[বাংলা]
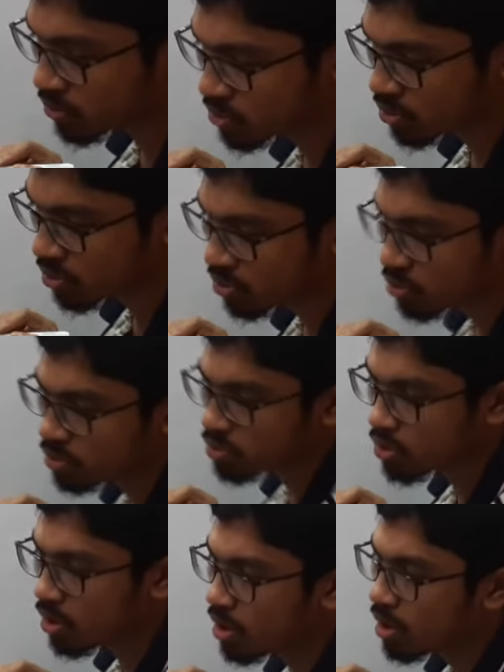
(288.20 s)
বছর
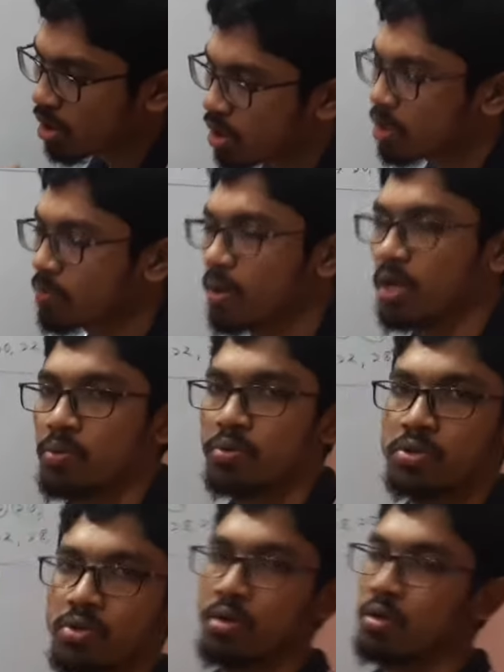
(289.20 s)
উত্তর বারো
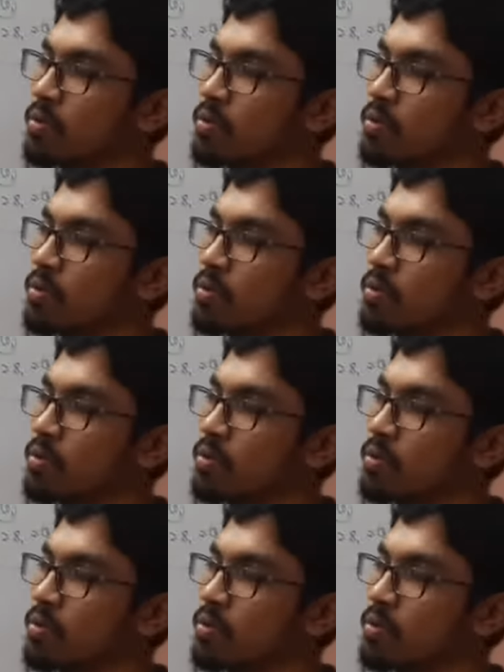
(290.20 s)
বছর